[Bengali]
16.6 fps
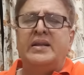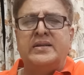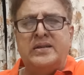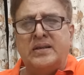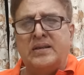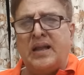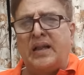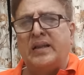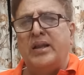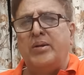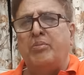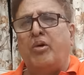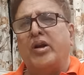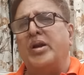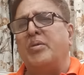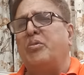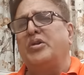যে তাদের
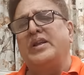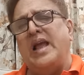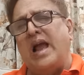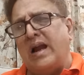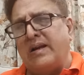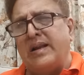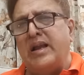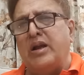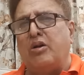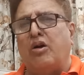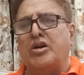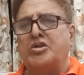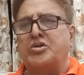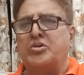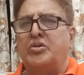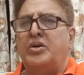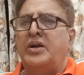মনের মধ্যে একটাই কষ্ট